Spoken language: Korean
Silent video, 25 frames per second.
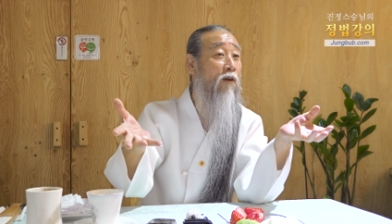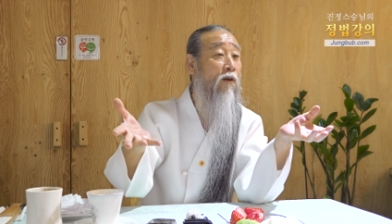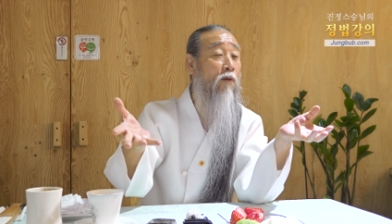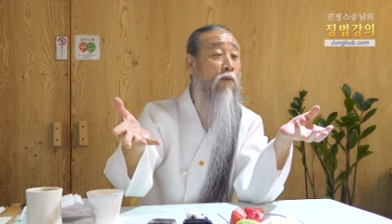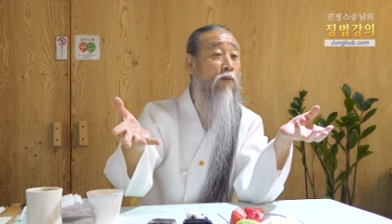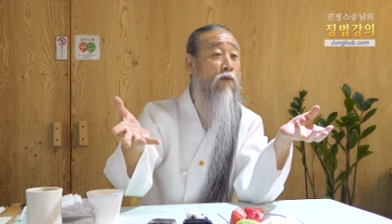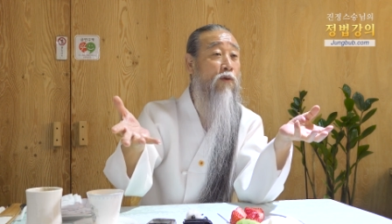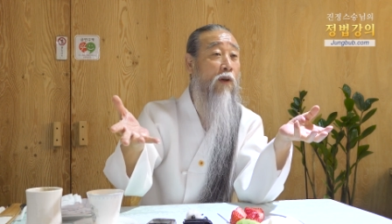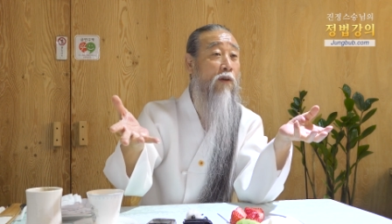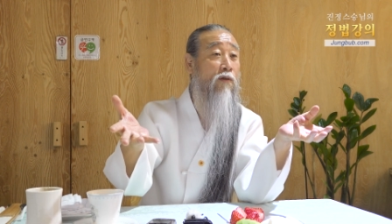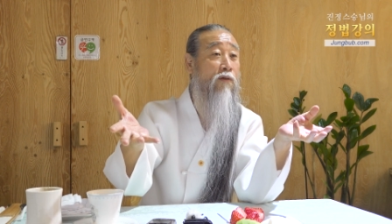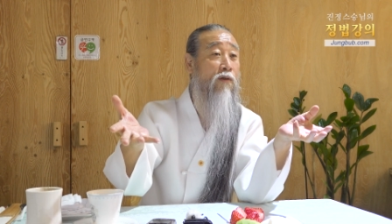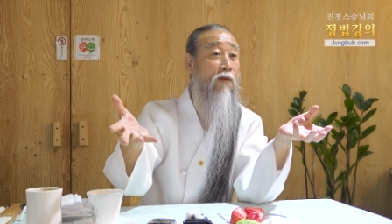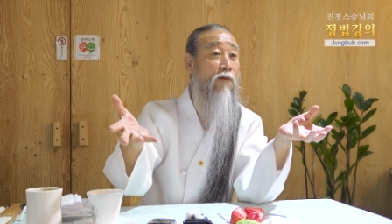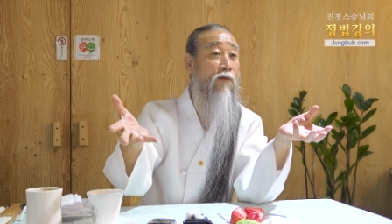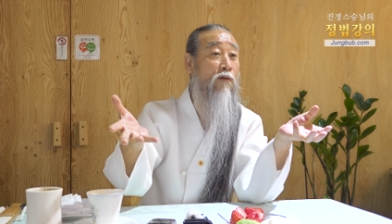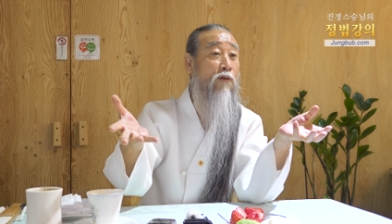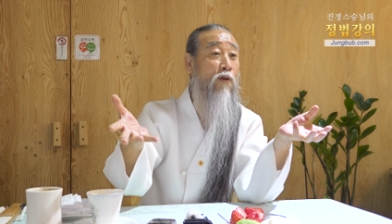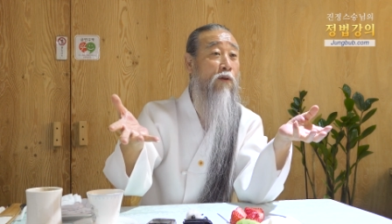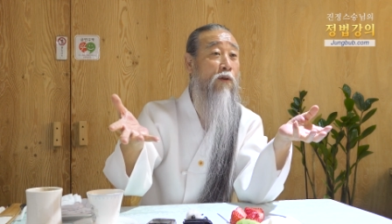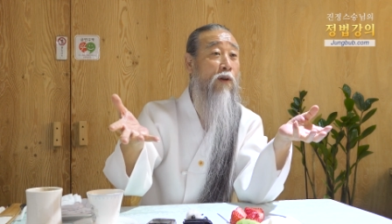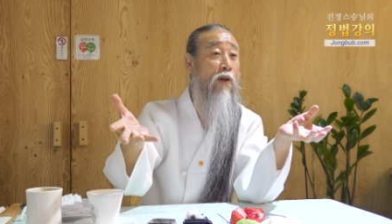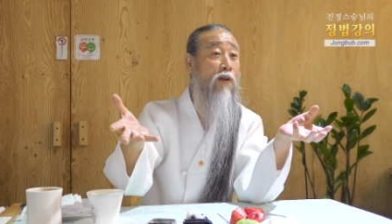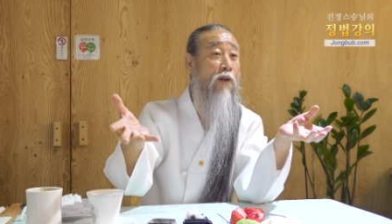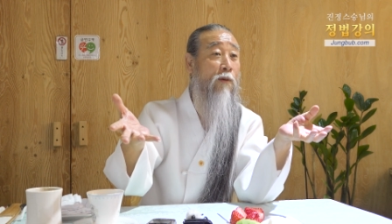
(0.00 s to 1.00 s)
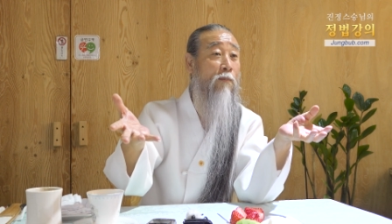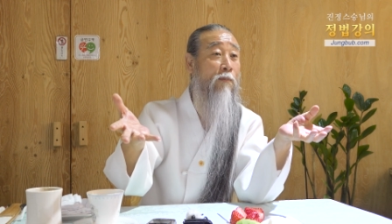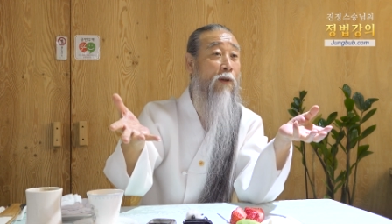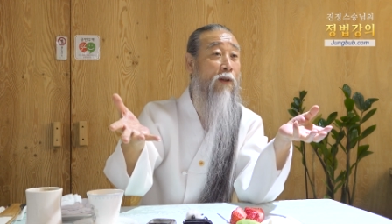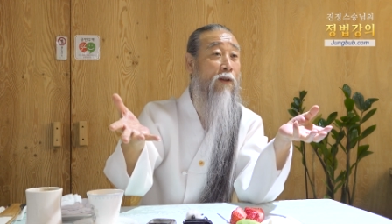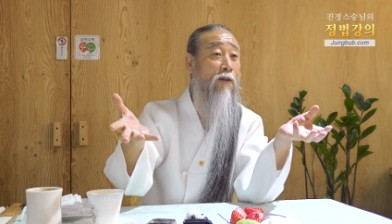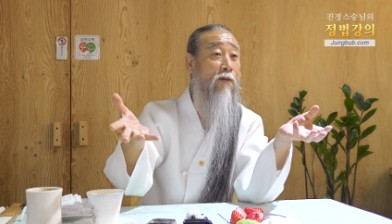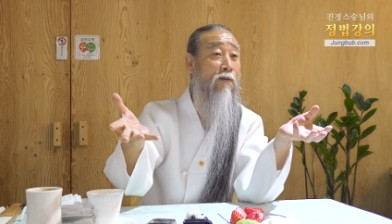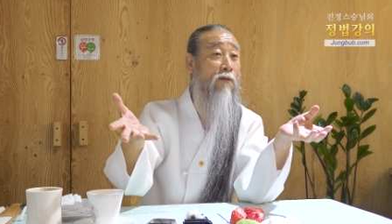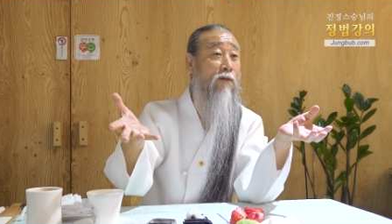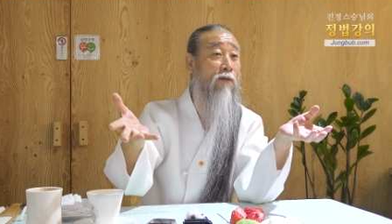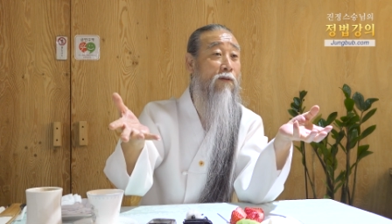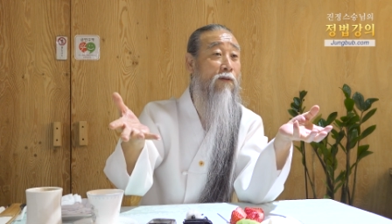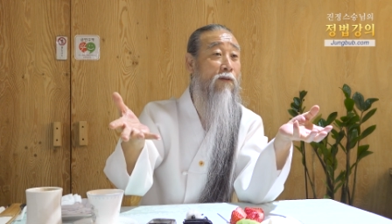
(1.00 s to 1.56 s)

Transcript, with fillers: 어, 잘 사는데 왜단 말이야?